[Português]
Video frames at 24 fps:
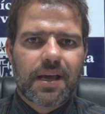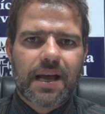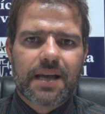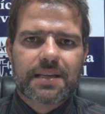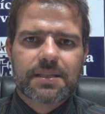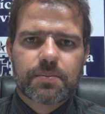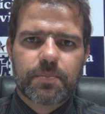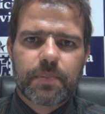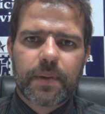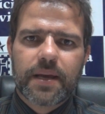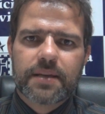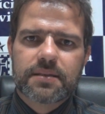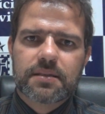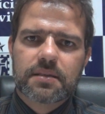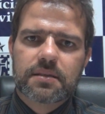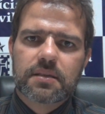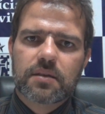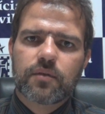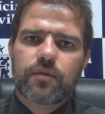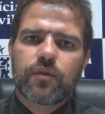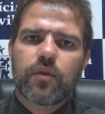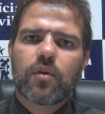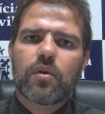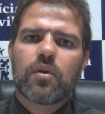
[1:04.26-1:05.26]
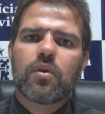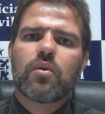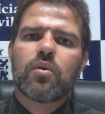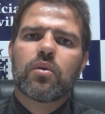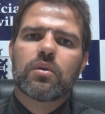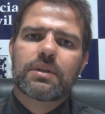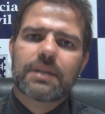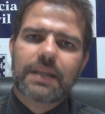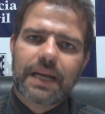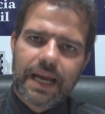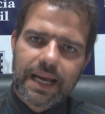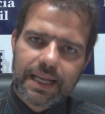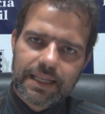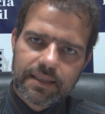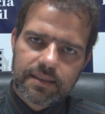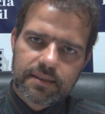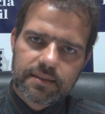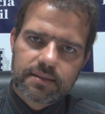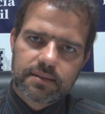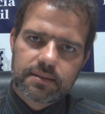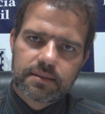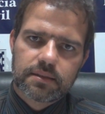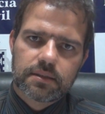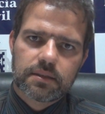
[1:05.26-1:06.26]
as peças que foram
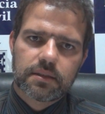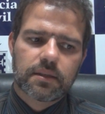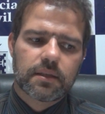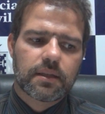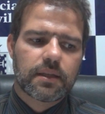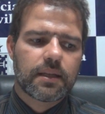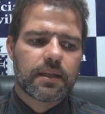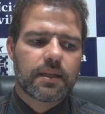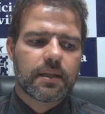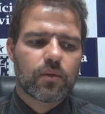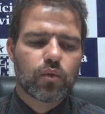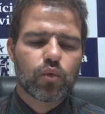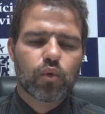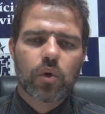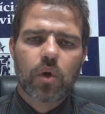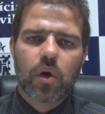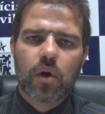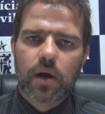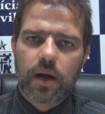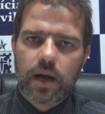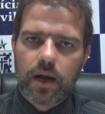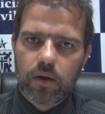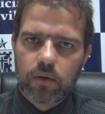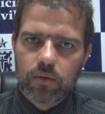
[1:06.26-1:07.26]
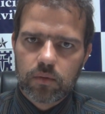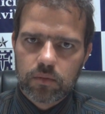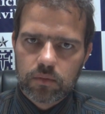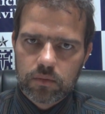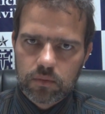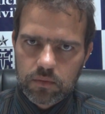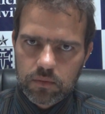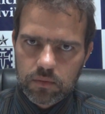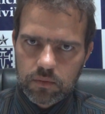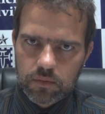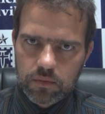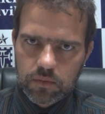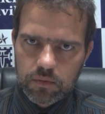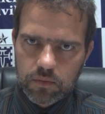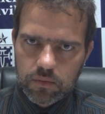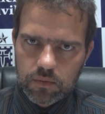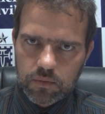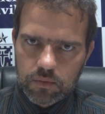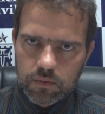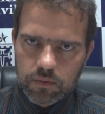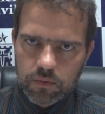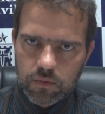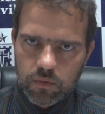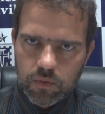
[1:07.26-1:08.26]
encontradas no local
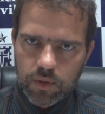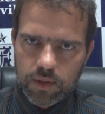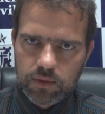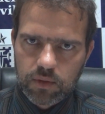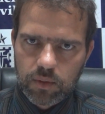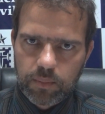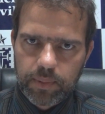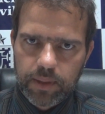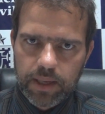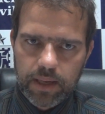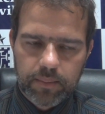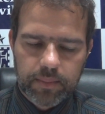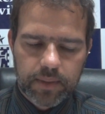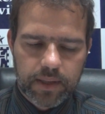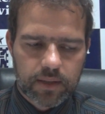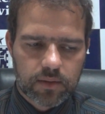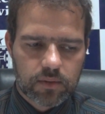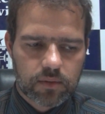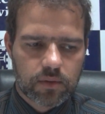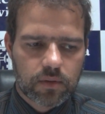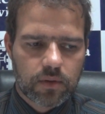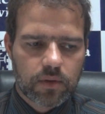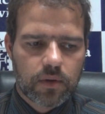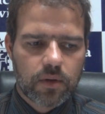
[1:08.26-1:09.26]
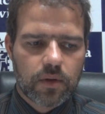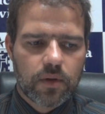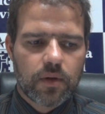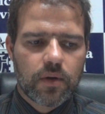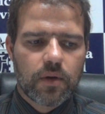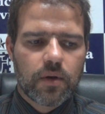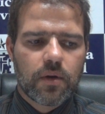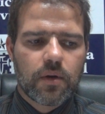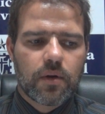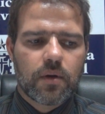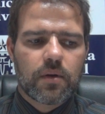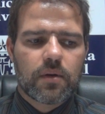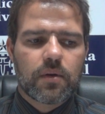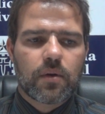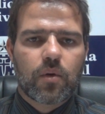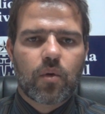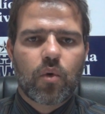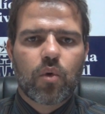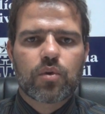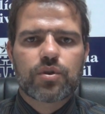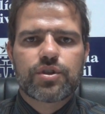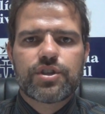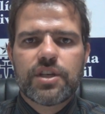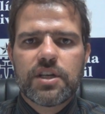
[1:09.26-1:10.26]
do atropelamento
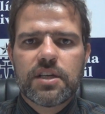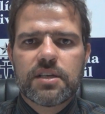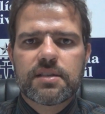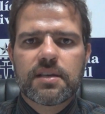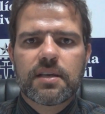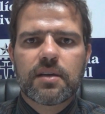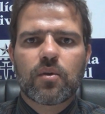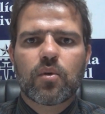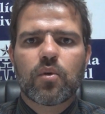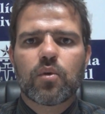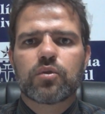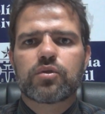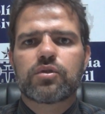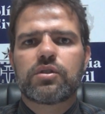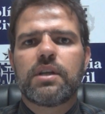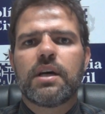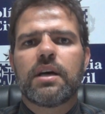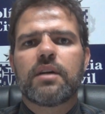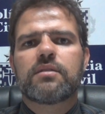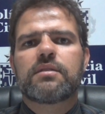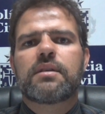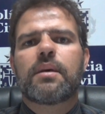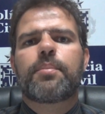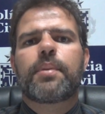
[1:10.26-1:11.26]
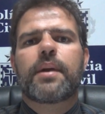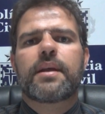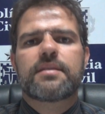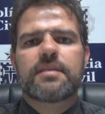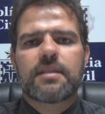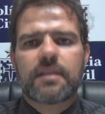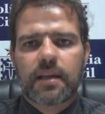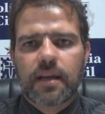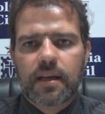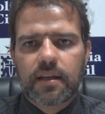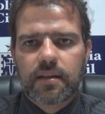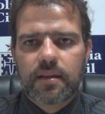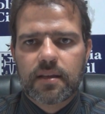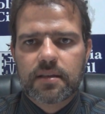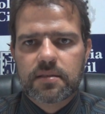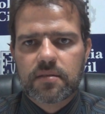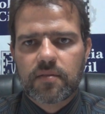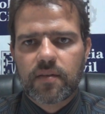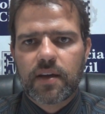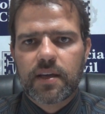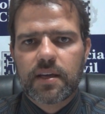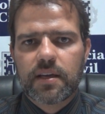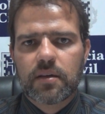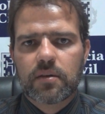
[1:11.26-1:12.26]
condizem com os danos apresentados
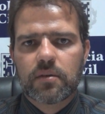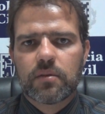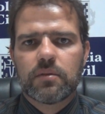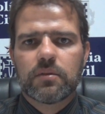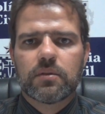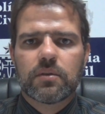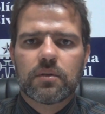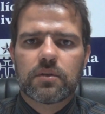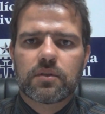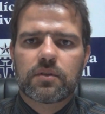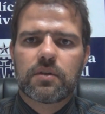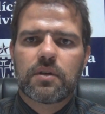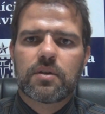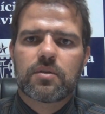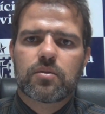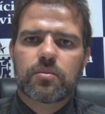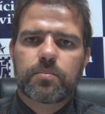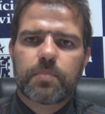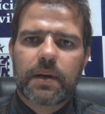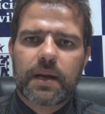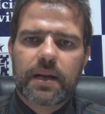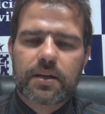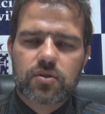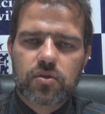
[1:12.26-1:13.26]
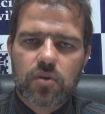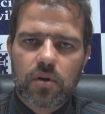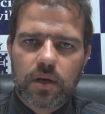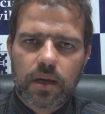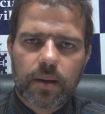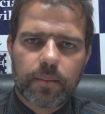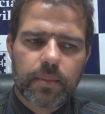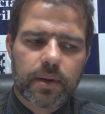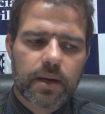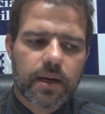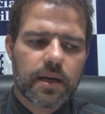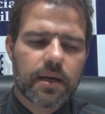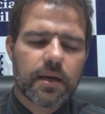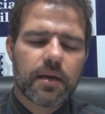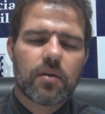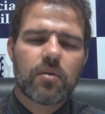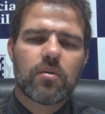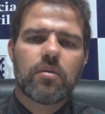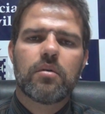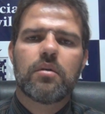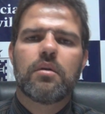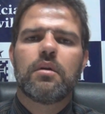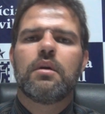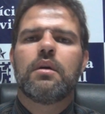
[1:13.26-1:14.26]
nesse veículo, ou seja, o para-choque é
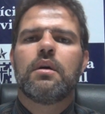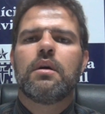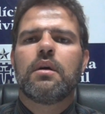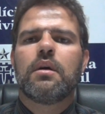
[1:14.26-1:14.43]
branco,